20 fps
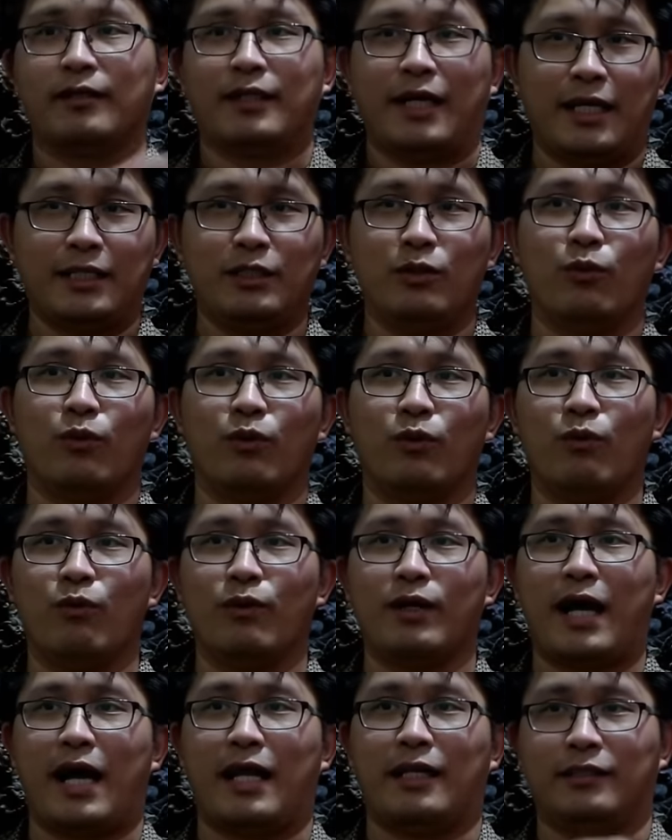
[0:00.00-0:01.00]
ถ้าอยู่
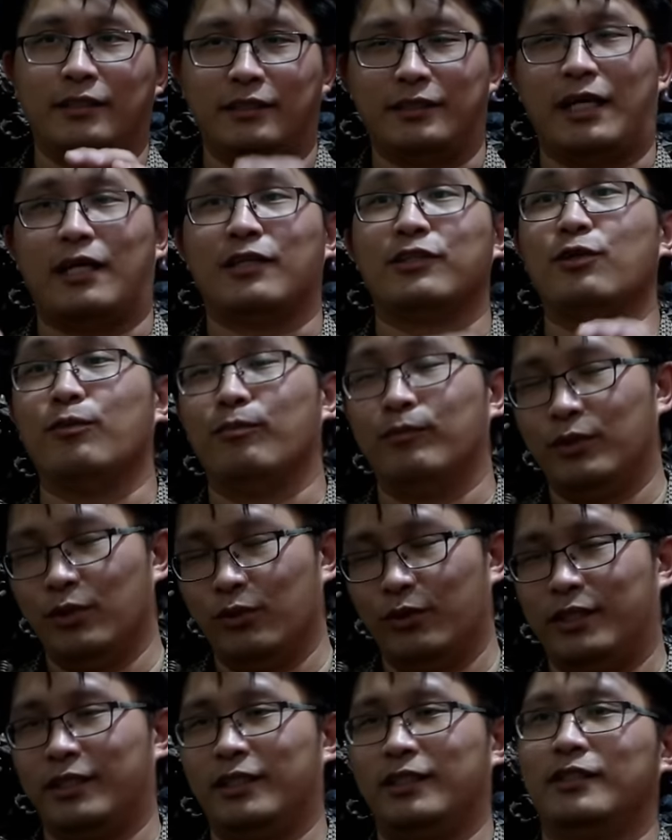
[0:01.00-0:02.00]
คู่กันจะสม
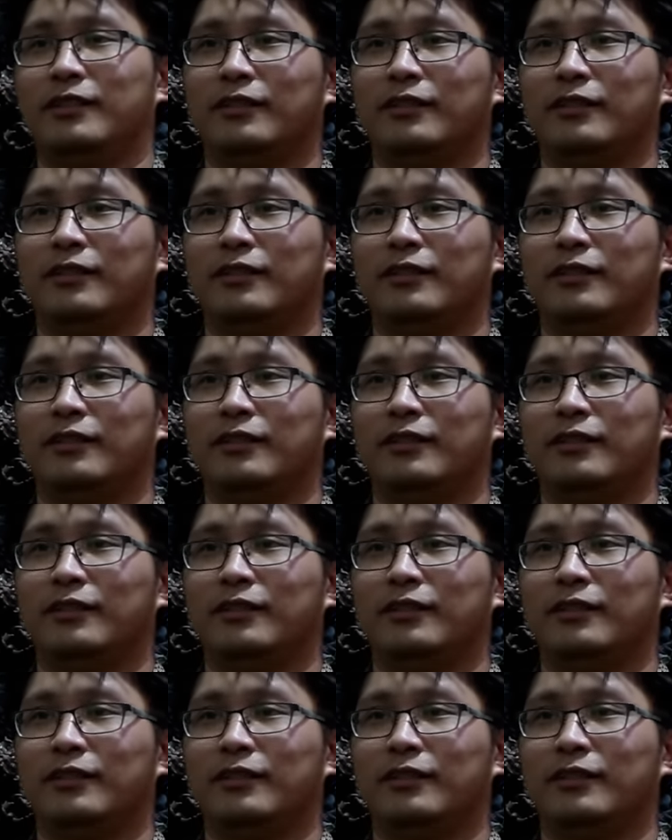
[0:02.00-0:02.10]
ดุล